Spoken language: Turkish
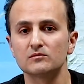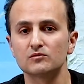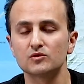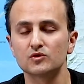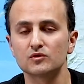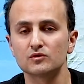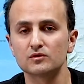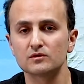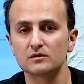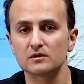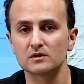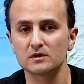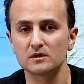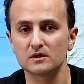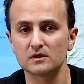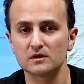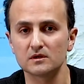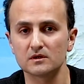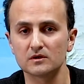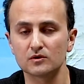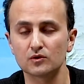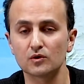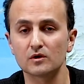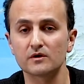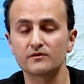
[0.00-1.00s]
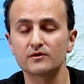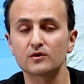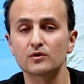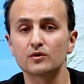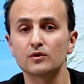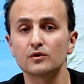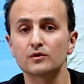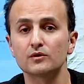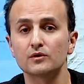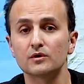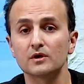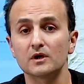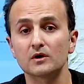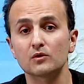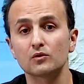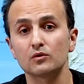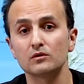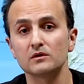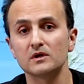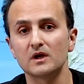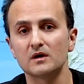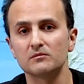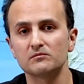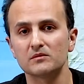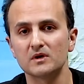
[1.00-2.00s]
bunun e, görevi kötüye
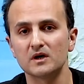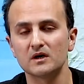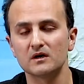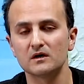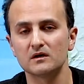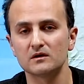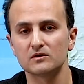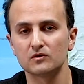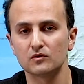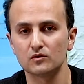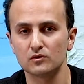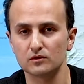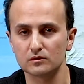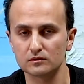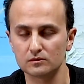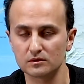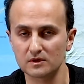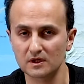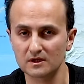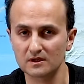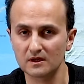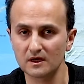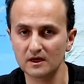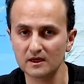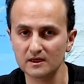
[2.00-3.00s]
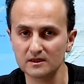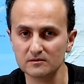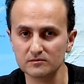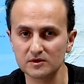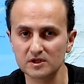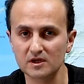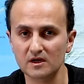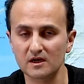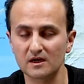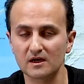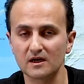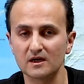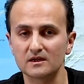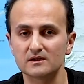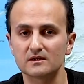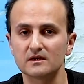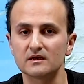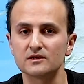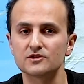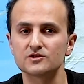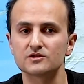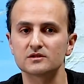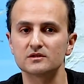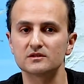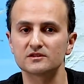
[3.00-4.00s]
kullanma olduğuna dair bir kanaat
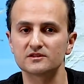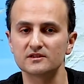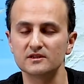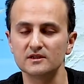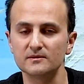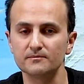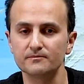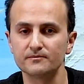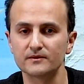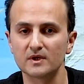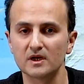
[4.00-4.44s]
geliştirdi.